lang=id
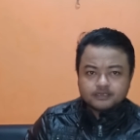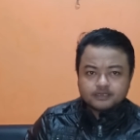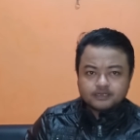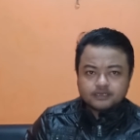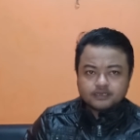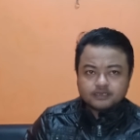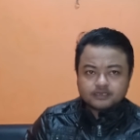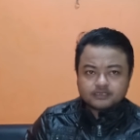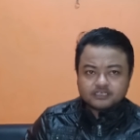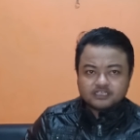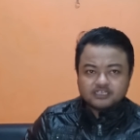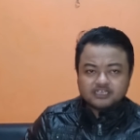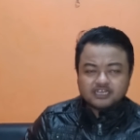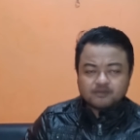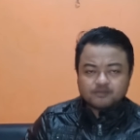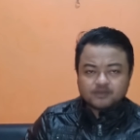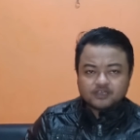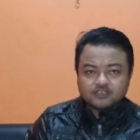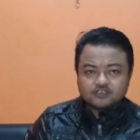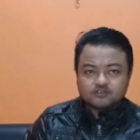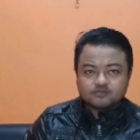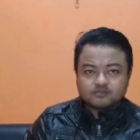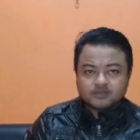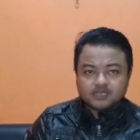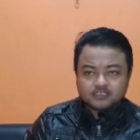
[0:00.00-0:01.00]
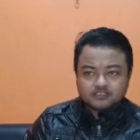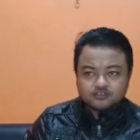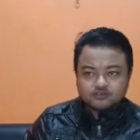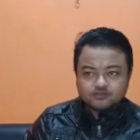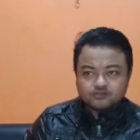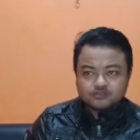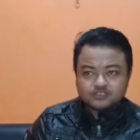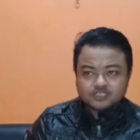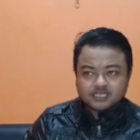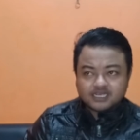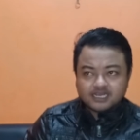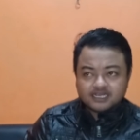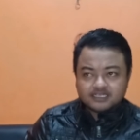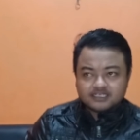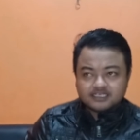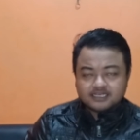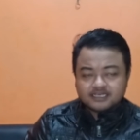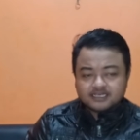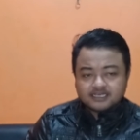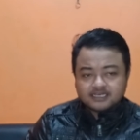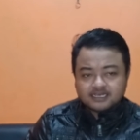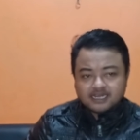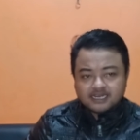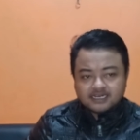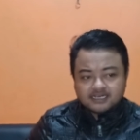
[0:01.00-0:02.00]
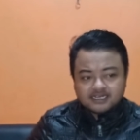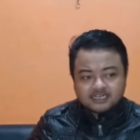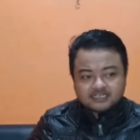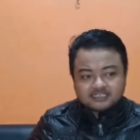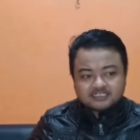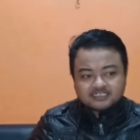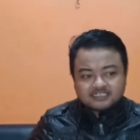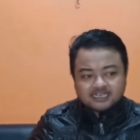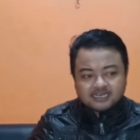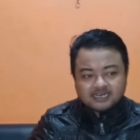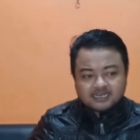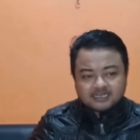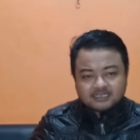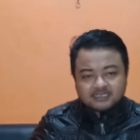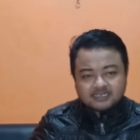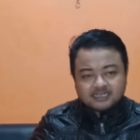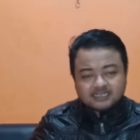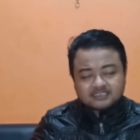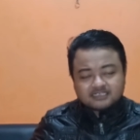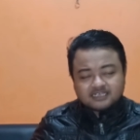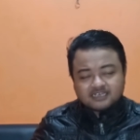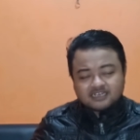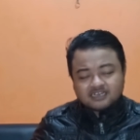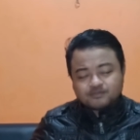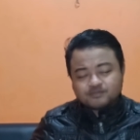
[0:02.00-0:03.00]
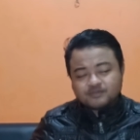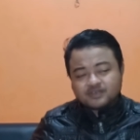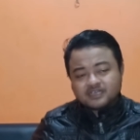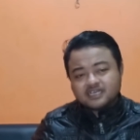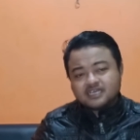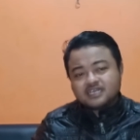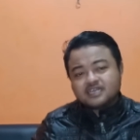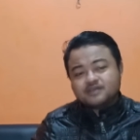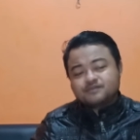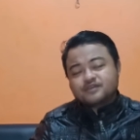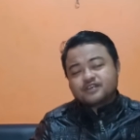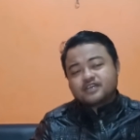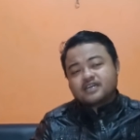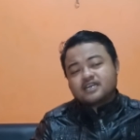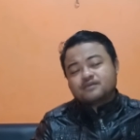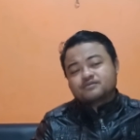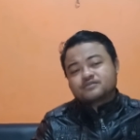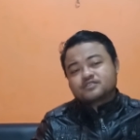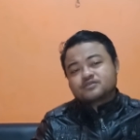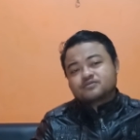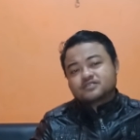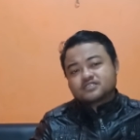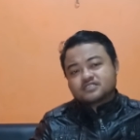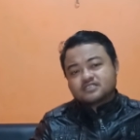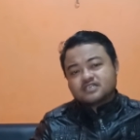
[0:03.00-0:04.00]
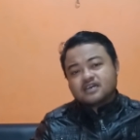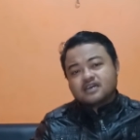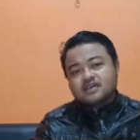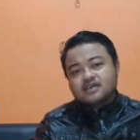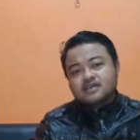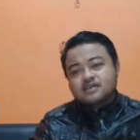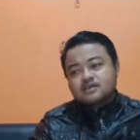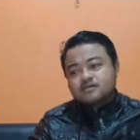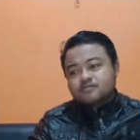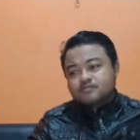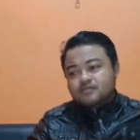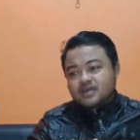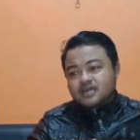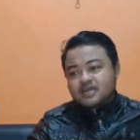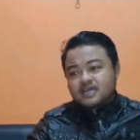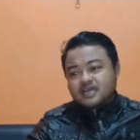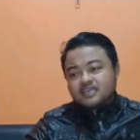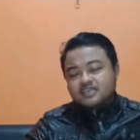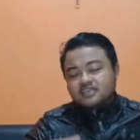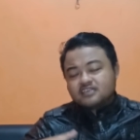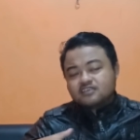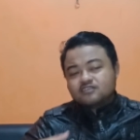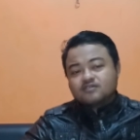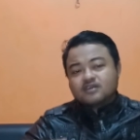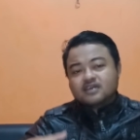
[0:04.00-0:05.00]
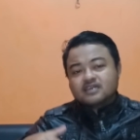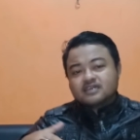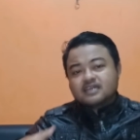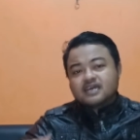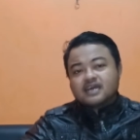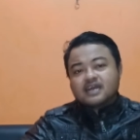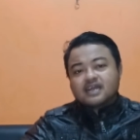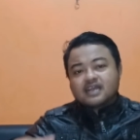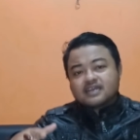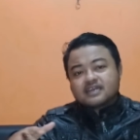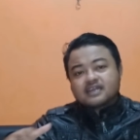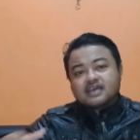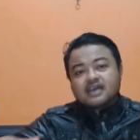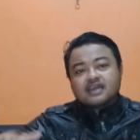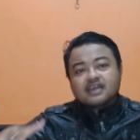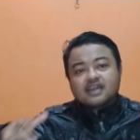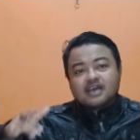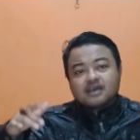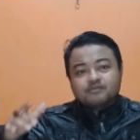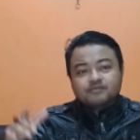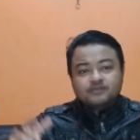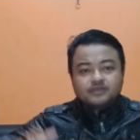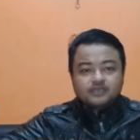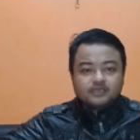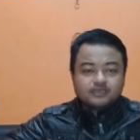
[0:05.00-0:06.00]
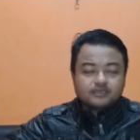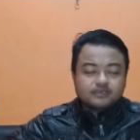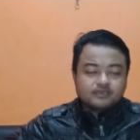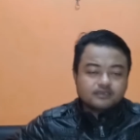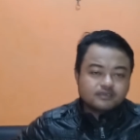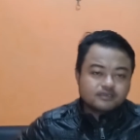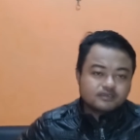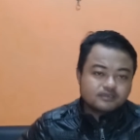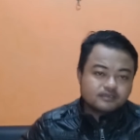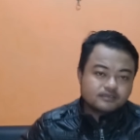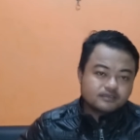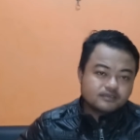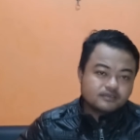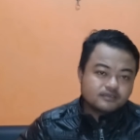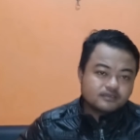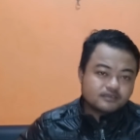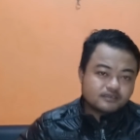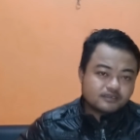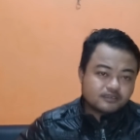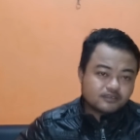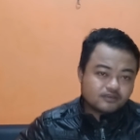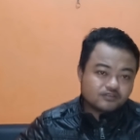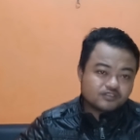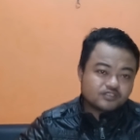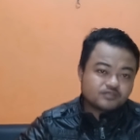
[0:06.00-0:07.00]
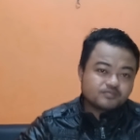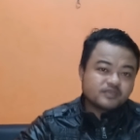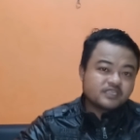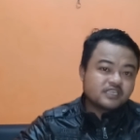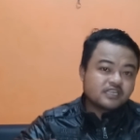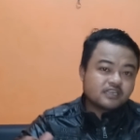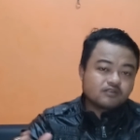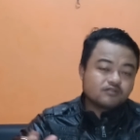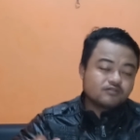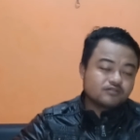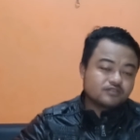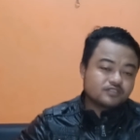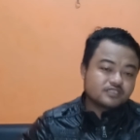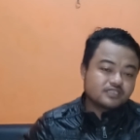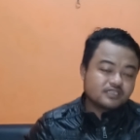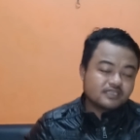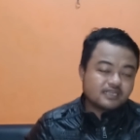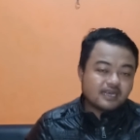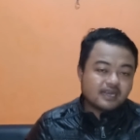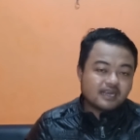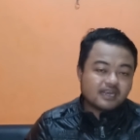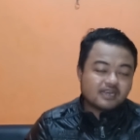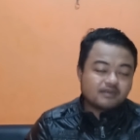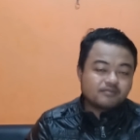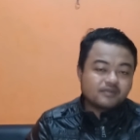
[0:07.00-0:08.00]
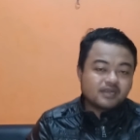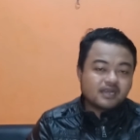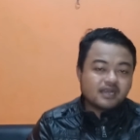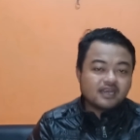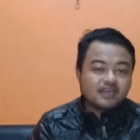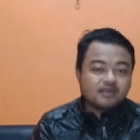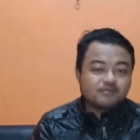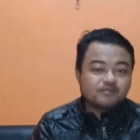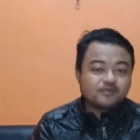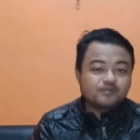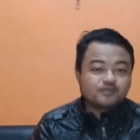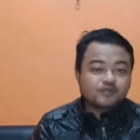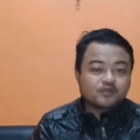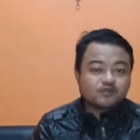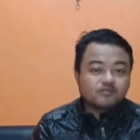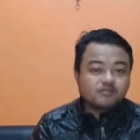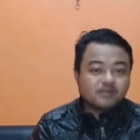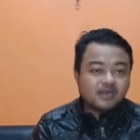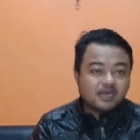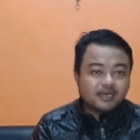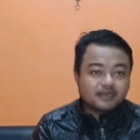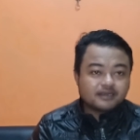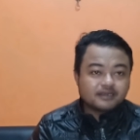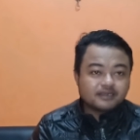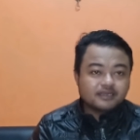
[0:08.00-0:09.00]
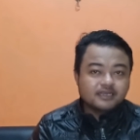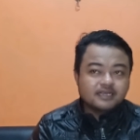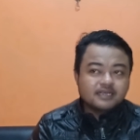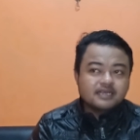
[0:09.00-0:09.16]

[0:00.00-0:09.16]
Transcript: E, tidak maju-maju usahanya dan Anda secara tidak sadar mengirim kalam semesta, maka itu Anda akan alami terus-menerus tidak akan mengalami perubahan.